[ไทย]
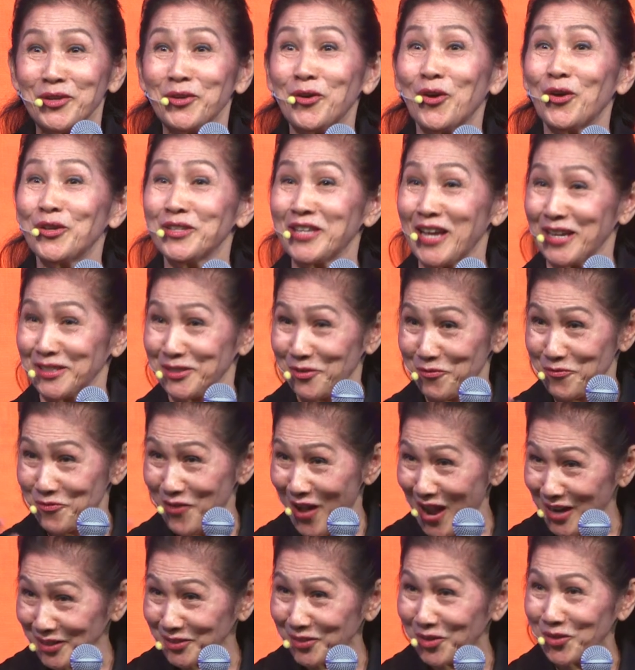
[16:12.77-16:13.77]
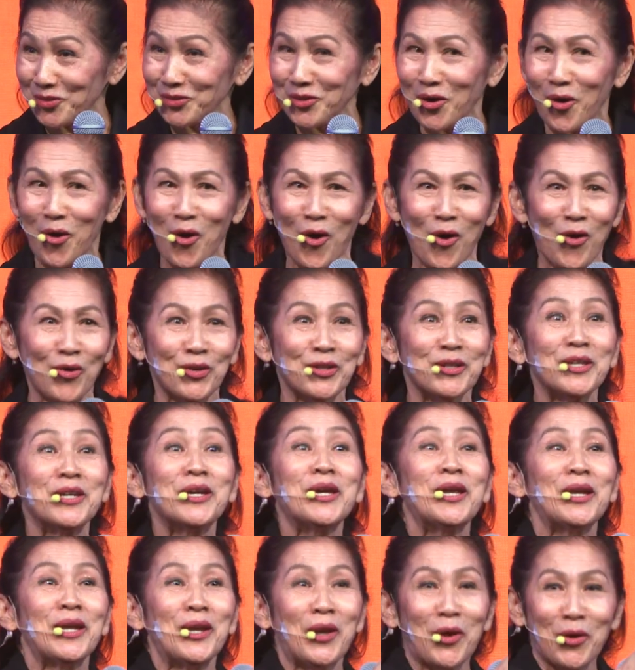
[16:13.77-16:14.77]
ก็อยากจะฝากน้อ
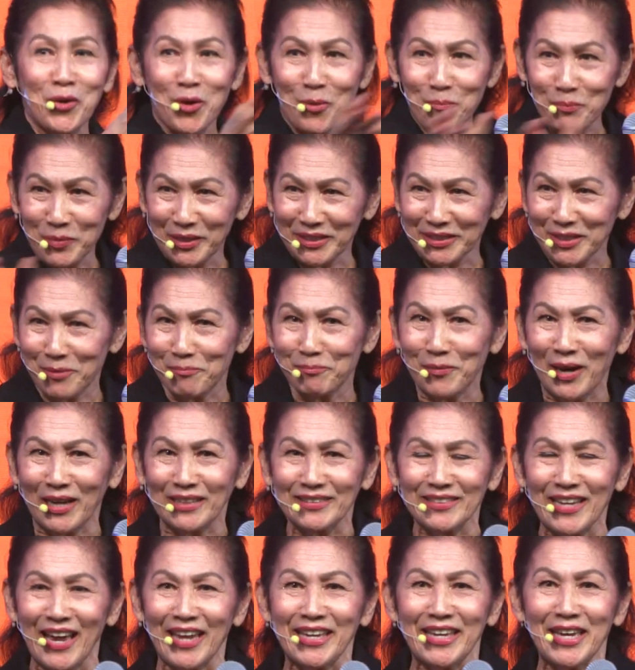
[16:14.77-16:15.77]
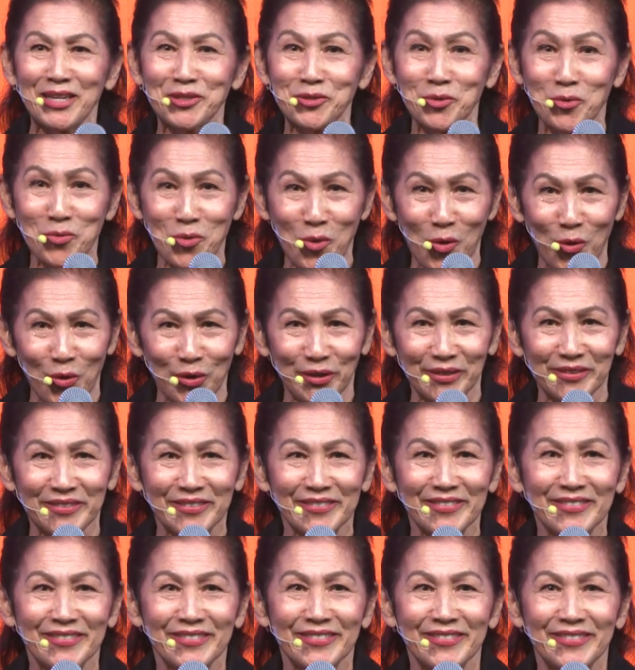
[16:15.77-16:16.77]
งๆแล้วก็เป็นกำลังใจให้ทุกคน
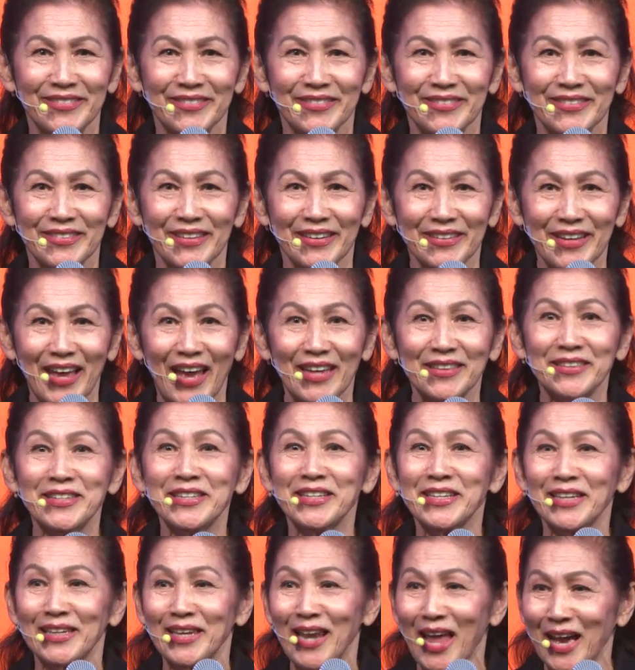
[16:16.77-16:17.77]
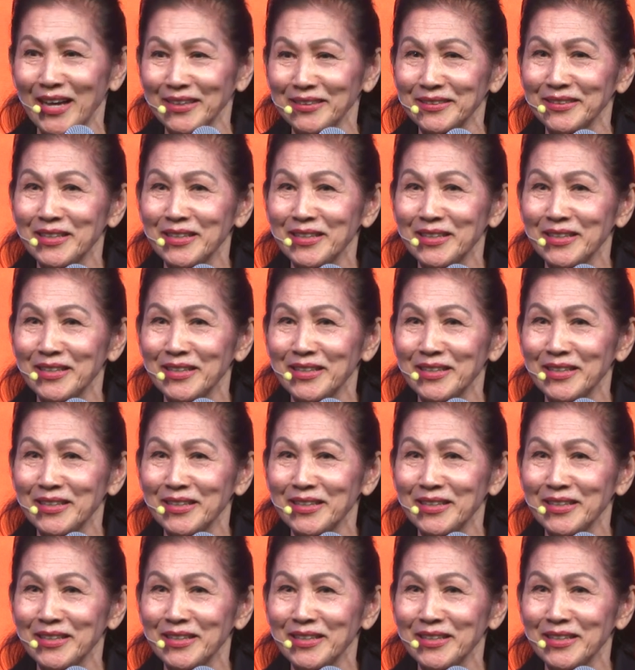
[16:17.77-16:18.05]
นะคะที่กำลัง